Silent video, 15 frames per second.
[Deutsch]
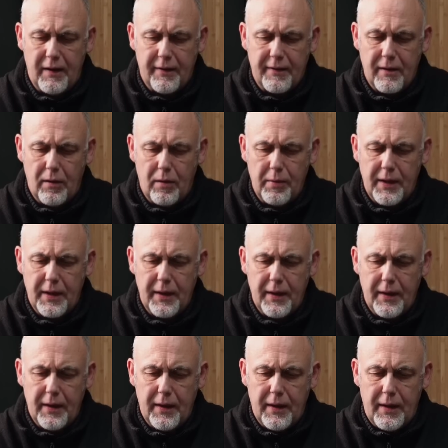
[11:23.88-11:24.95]
waren es, glaube ich.
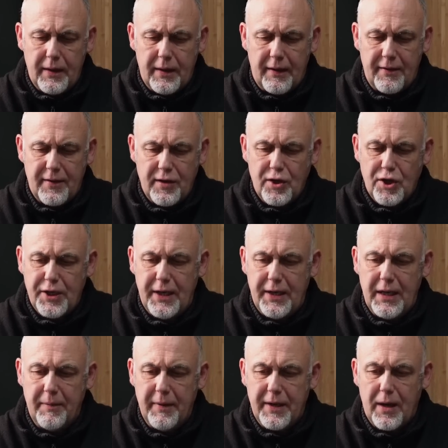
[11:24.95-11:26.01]
Das steht
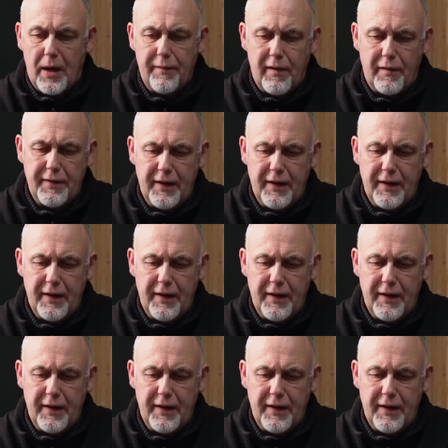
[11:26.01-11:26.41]
hier mit drauf auf